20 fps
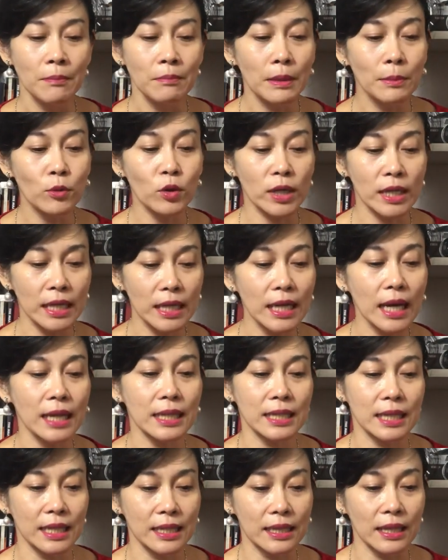
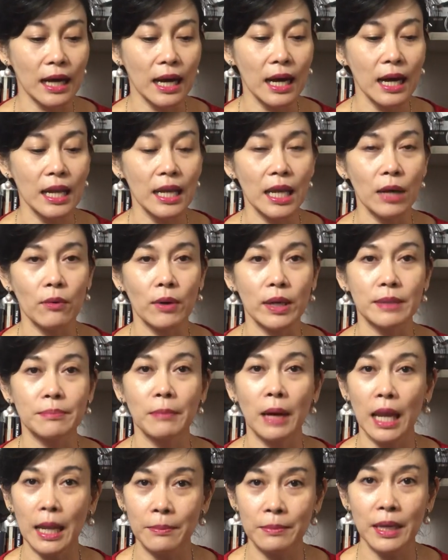memurnikan kita lewat
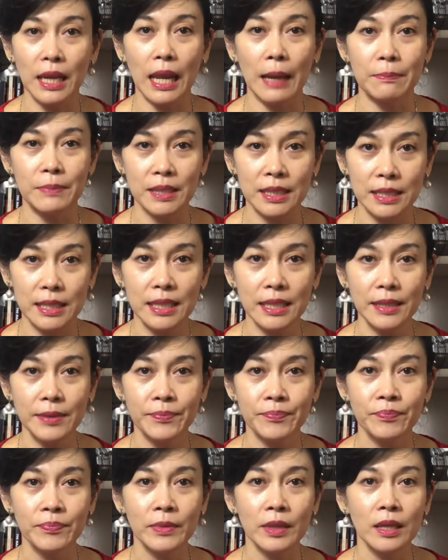malam gelap ini
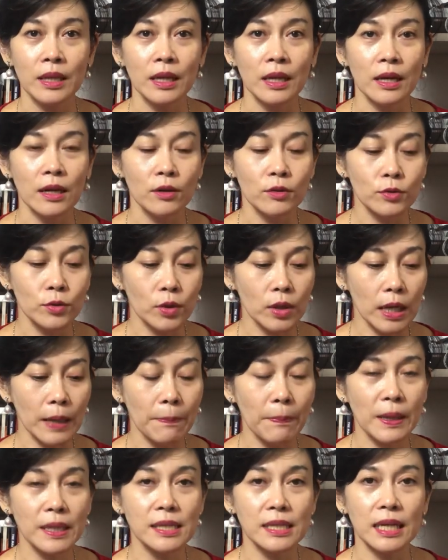untuk
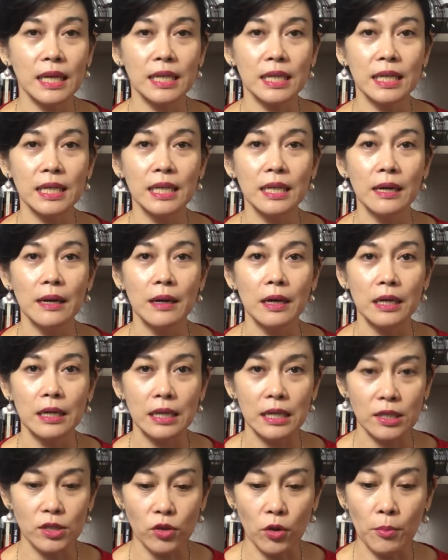lepas dari
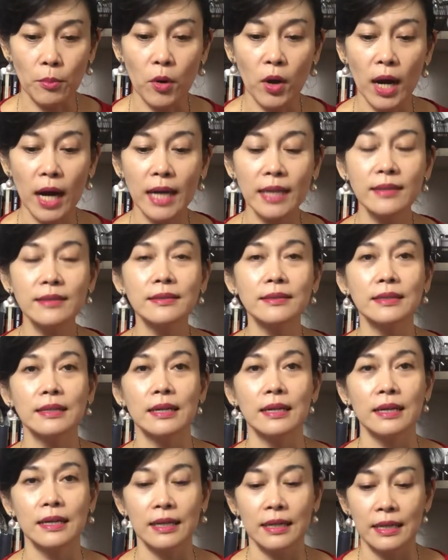kesombongan,
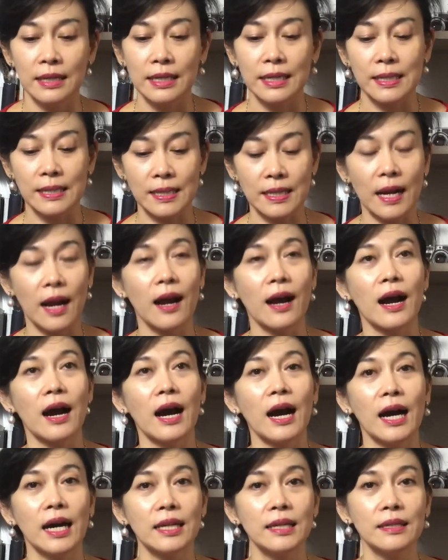
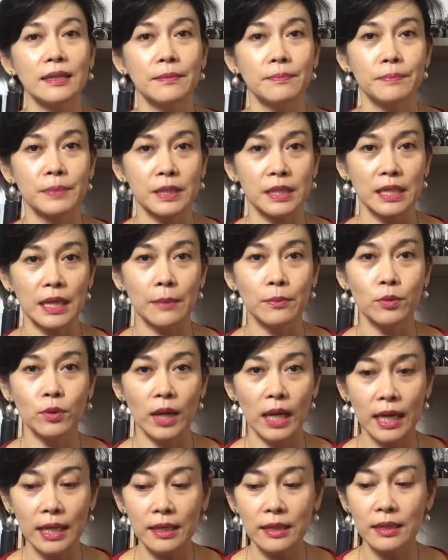keserakahan,
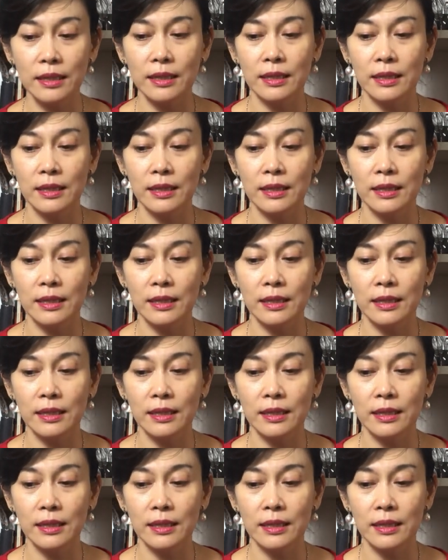percabulan,